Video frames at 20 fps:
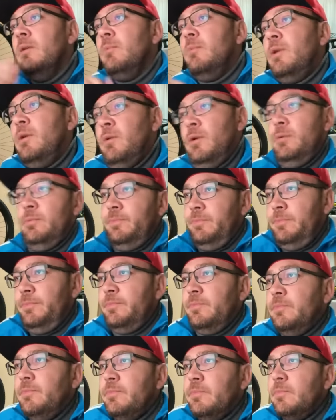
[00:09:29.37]
Pero bueno.
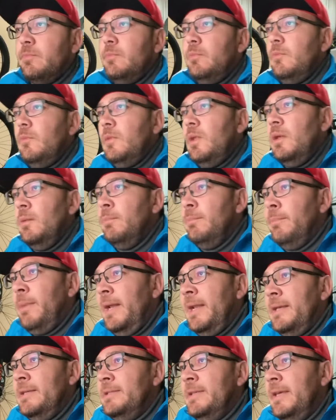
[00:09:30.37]

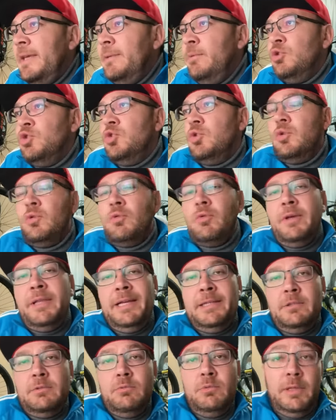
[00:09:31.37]
Vale, seguimos.
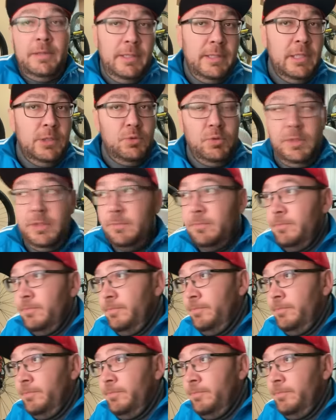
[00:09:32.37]
Ruedas, una DT Swift.